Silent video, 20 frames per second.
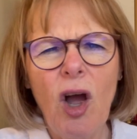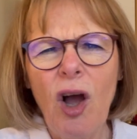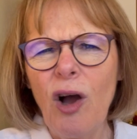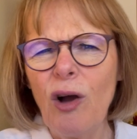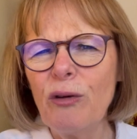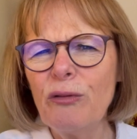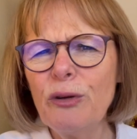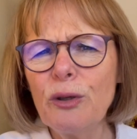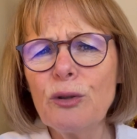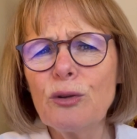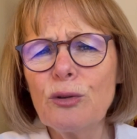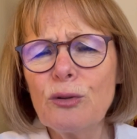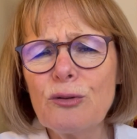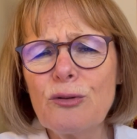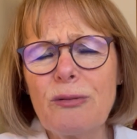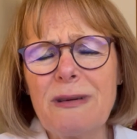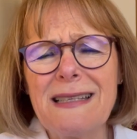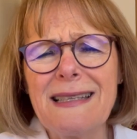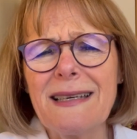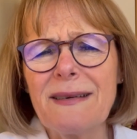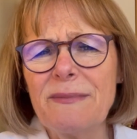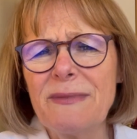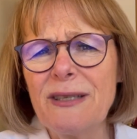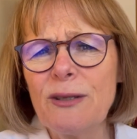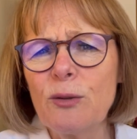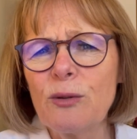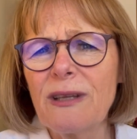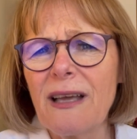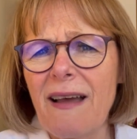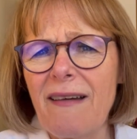On veut que tout soit terminé
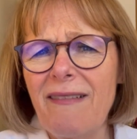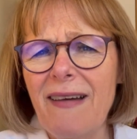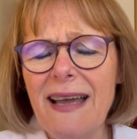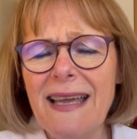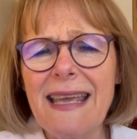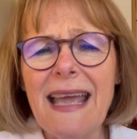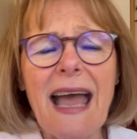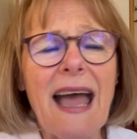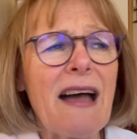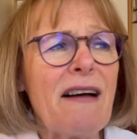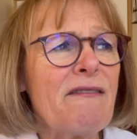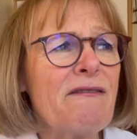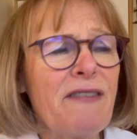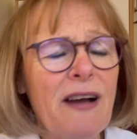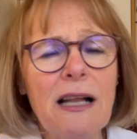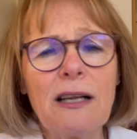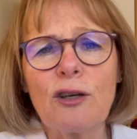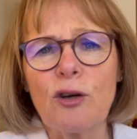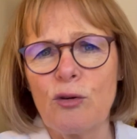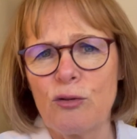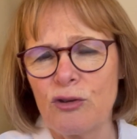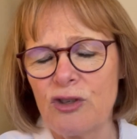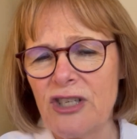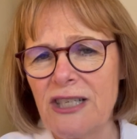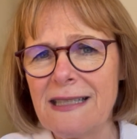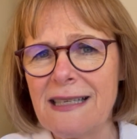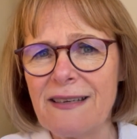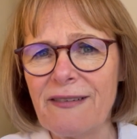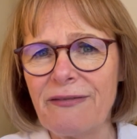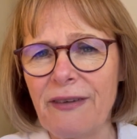au travail avant le congé
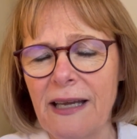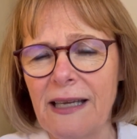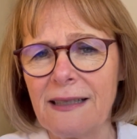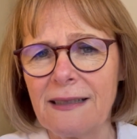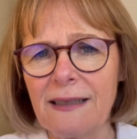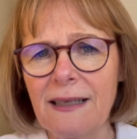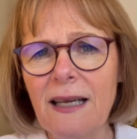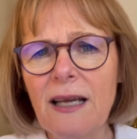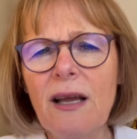des fêtes.